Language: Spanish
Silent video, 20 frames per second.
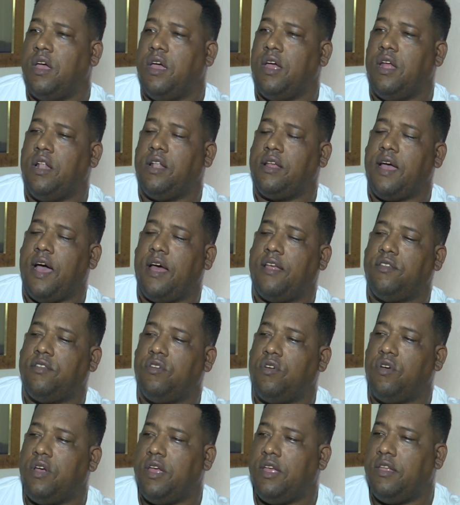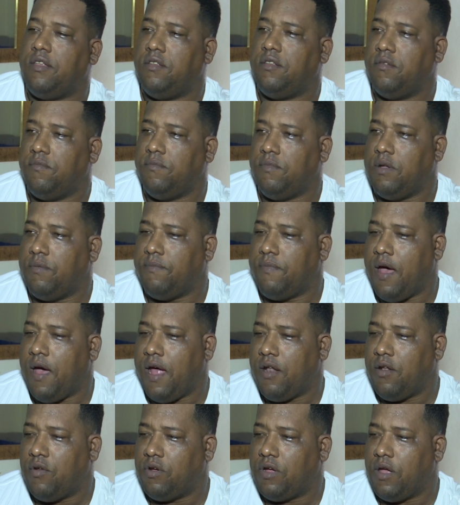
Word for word: El caso es, mi hermano,